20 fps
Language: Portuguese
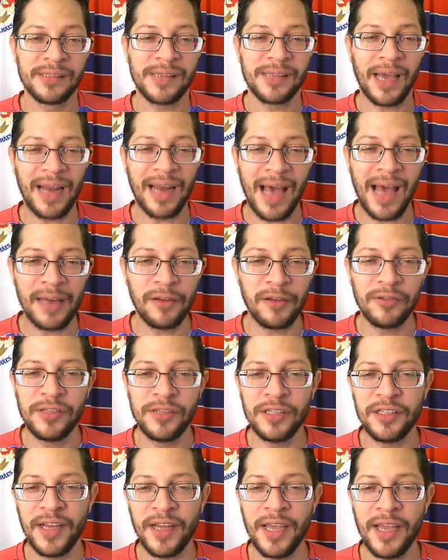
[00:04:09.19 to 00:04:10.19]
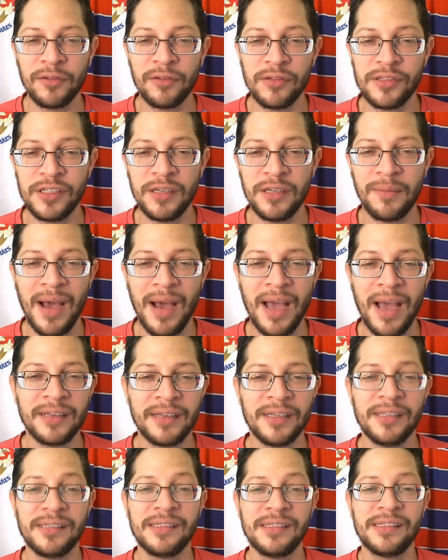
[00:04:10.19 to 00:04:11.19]
salários e direitos de
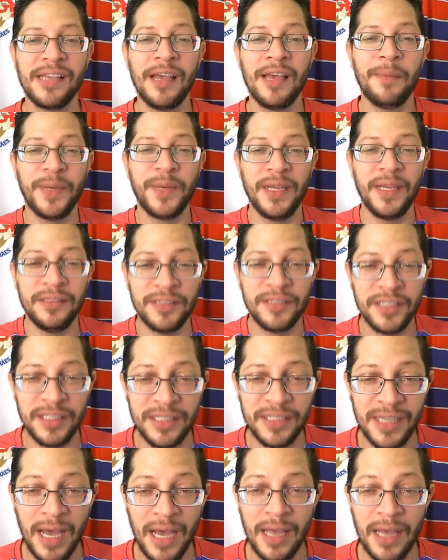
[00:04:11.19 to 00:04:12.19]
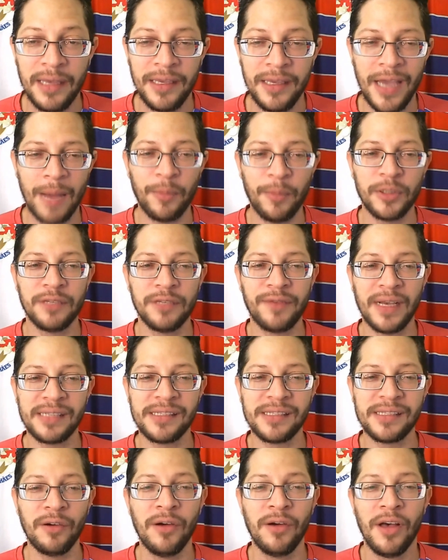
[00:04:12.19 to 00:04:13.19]
imagem sempre em dia e a
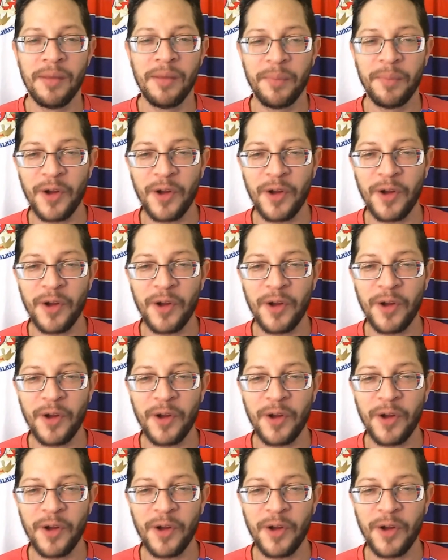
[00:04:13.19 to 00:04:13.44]
motivação